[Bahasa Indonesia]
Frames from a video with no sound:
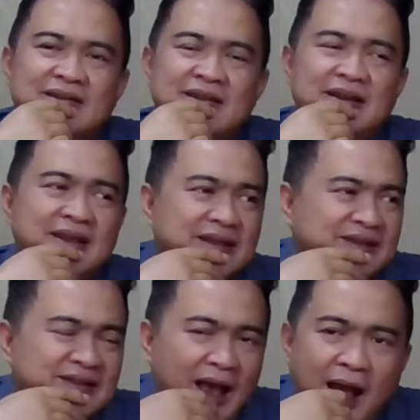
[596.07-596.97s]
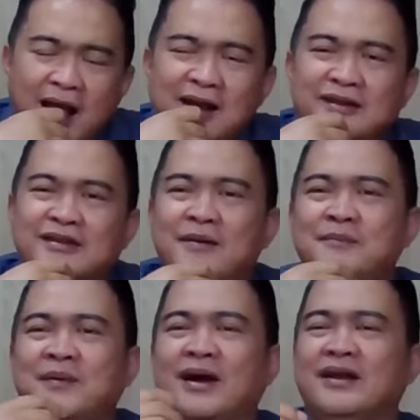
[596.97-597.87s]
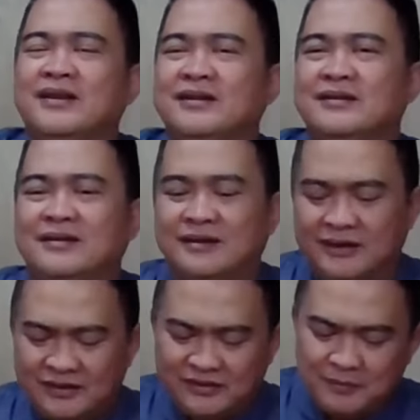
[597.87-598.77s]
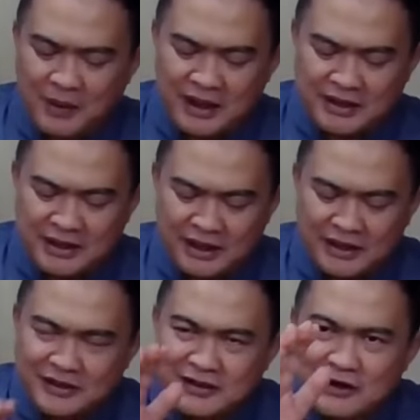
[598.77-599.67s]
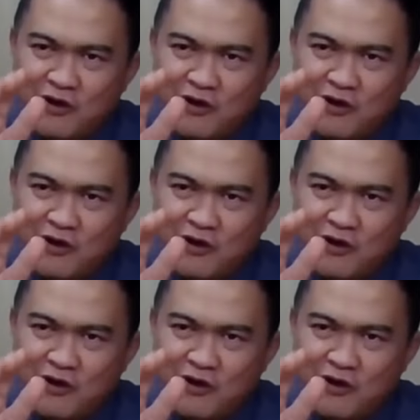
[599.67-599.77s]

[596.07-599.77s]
Jadi jangan sampai ya, sebaiknya kita